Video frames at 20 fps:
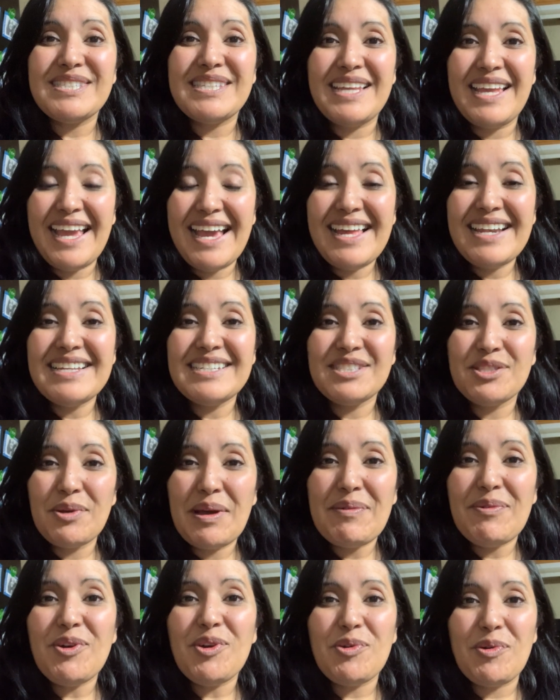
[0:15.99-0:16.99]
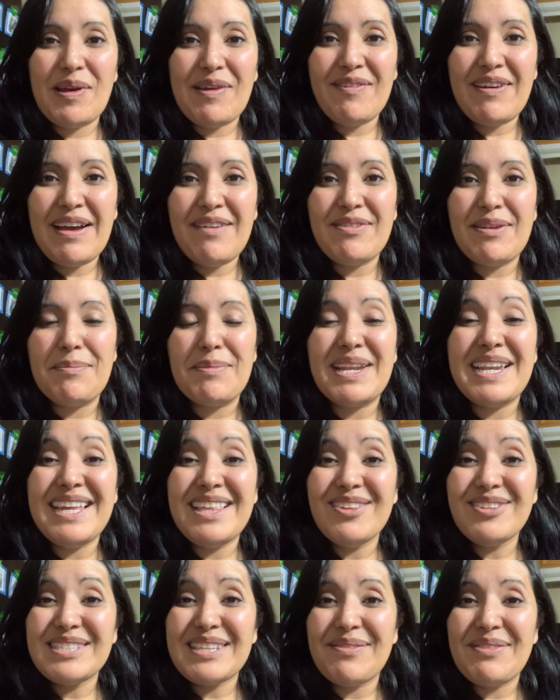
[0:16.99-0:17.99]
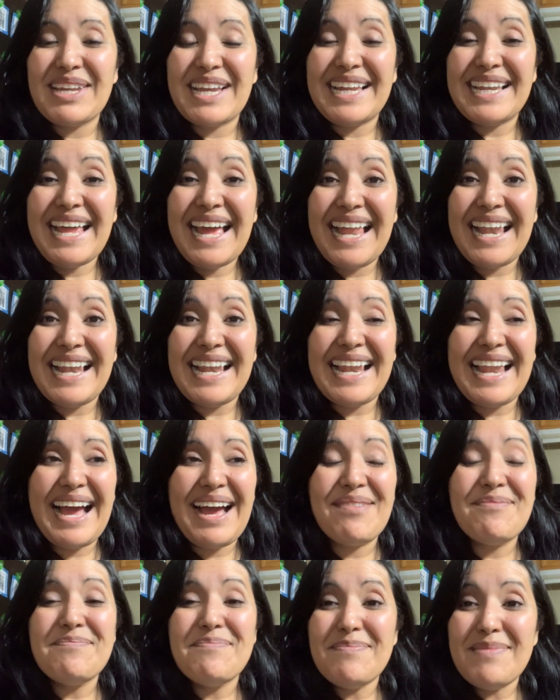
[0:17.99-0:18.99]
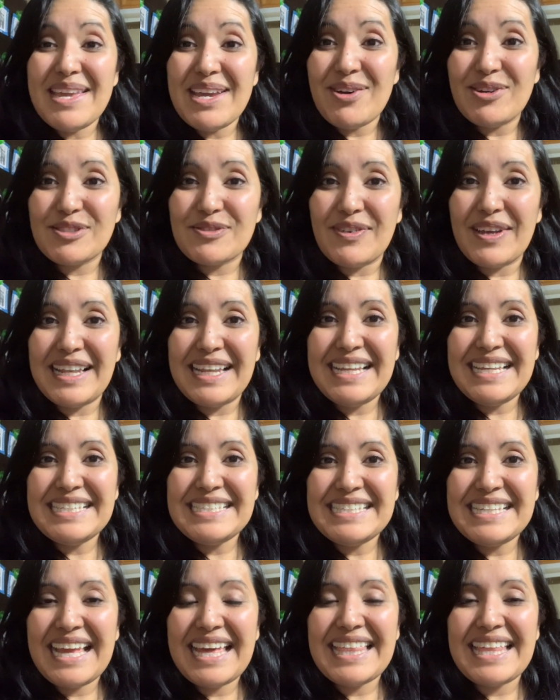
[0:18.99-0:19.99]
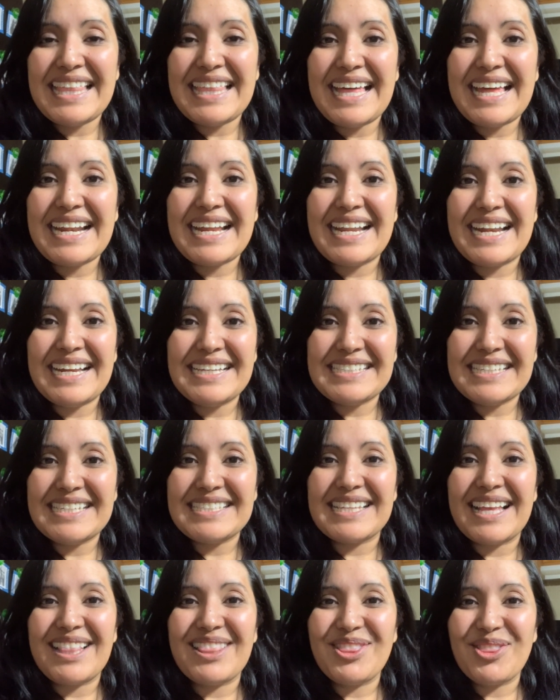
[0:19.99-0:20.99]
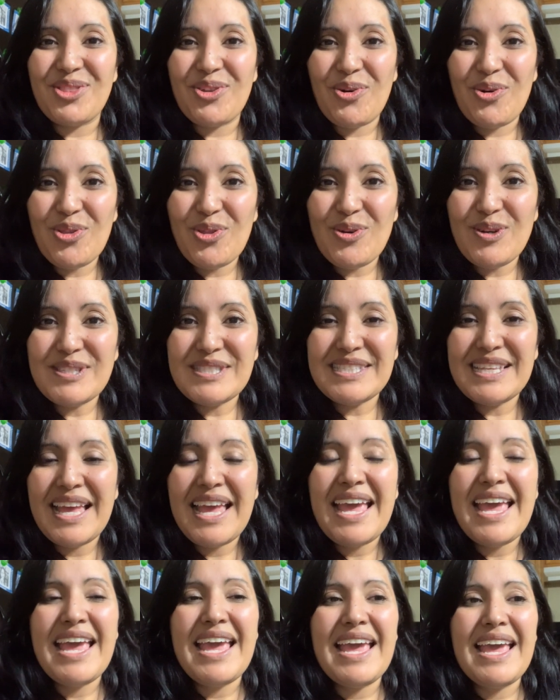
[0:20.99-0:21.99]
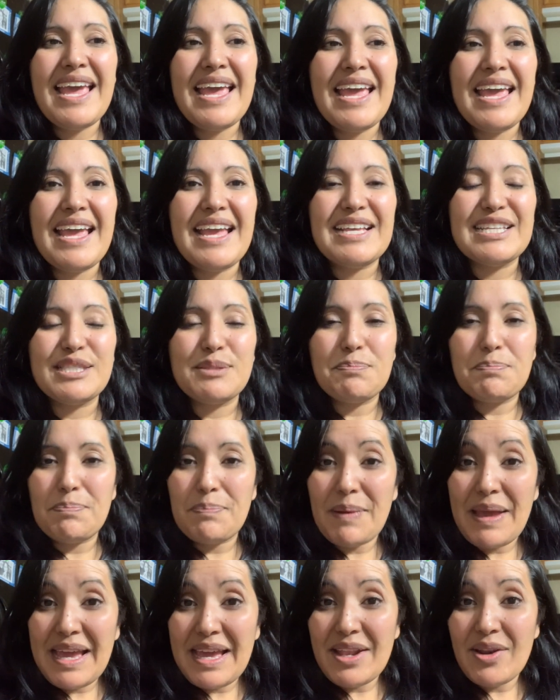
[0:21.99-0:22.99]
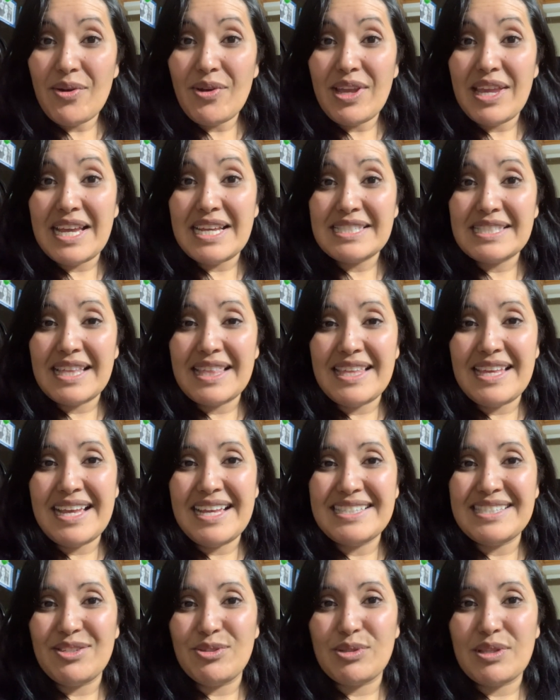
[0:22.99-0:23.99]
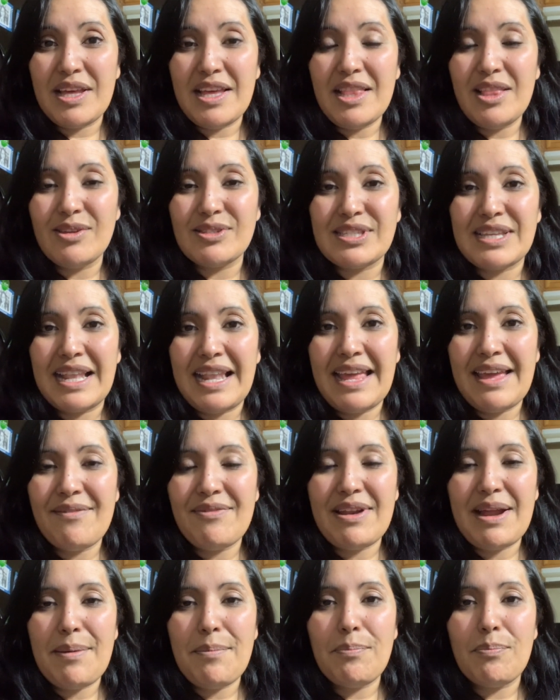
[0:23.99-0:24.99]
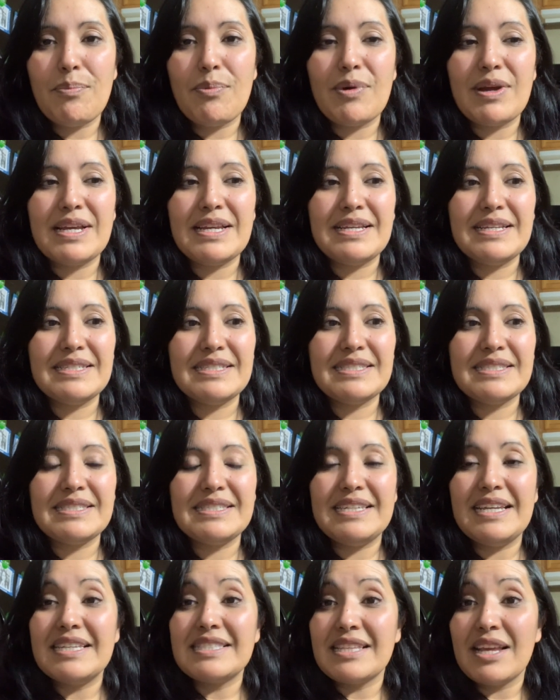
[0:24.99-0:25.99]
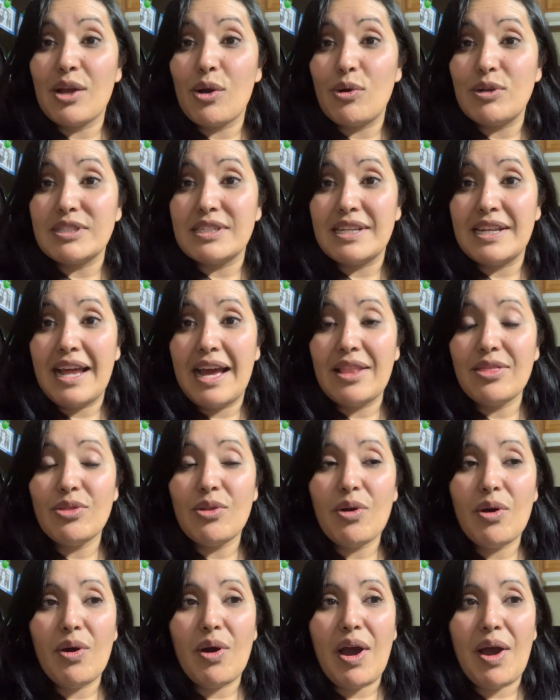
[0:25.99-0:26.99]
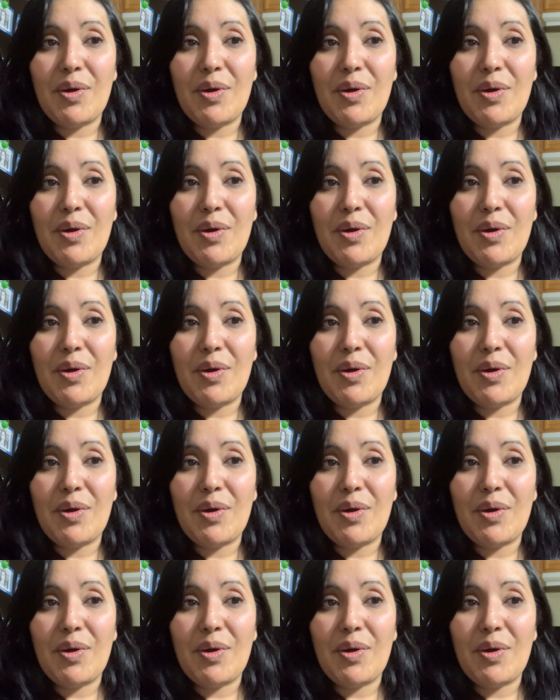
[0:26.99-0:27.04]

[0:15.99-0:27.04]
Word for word: Si eres nuevo o nueva, bienvenidos a mi canal. Amigos, feliz día de dar gracias a todos. Espero y este día, si ustedes lo celebran, pues ya estén cocinando.